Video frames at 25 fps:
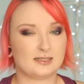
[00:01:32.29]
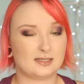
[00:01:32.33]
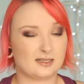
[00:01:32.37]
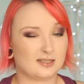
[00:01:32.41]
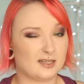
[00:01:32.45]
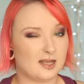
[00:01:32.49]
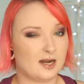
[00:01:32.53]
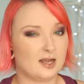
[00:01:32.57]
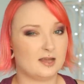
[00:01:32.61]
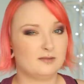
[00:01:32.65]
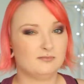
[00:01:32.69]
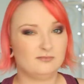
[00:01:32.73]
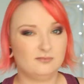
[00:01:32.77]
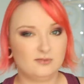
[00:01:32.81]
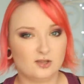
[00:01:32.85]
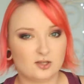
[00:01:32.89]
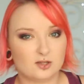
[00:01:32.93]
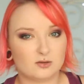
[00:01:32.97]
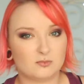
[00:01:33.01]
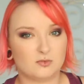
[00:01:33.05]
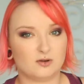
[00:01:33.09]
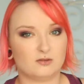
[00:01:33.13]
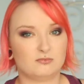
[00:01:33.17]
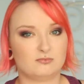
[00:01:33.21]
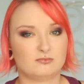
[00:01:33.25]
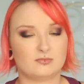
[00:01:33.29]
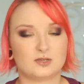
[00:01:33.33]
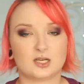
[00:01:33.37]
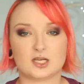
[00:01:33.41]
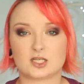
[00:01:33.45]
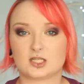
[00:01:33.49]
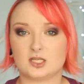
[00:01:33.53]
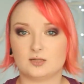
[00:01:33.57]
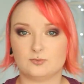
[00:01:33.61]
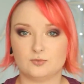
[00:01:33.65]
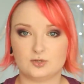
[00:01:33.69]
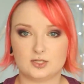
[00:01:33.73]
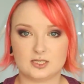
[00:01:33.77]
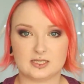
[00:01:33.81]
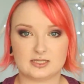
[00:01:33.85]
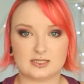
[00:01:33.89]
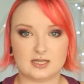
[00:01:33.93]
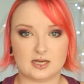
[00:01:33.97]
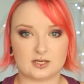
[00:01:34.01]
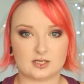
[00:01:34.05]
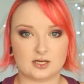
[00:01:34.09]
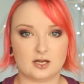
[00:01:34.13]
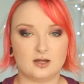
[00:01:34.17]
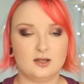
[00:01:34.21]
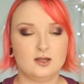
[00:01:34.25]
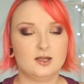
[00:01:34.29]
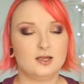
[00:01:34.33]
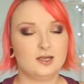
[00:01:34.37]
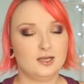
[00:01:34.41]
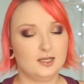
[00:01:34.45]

i tak dalej. Wiadomo, każdemu się zdarza.